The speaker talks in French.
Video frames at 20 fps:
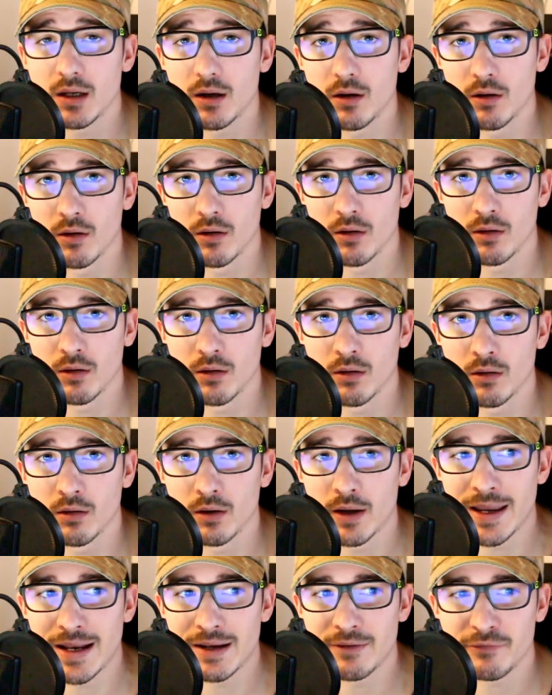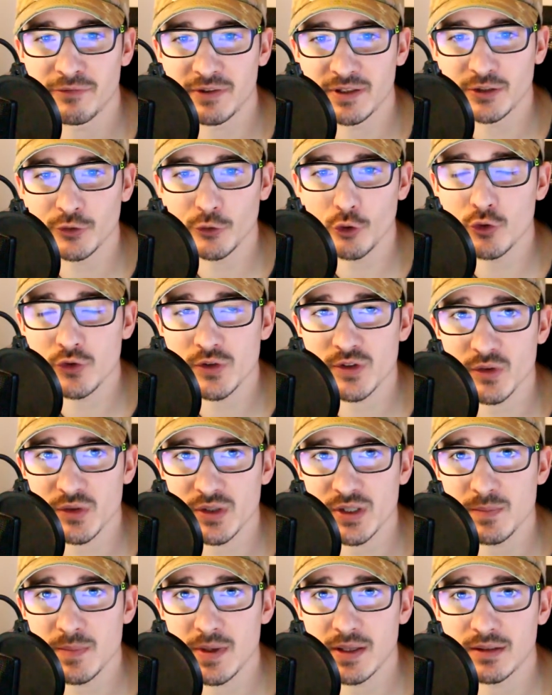euh, elle fait 30
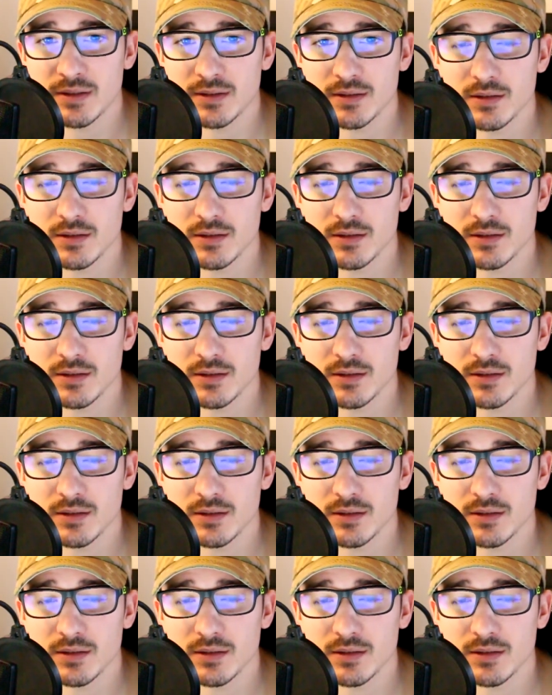cm,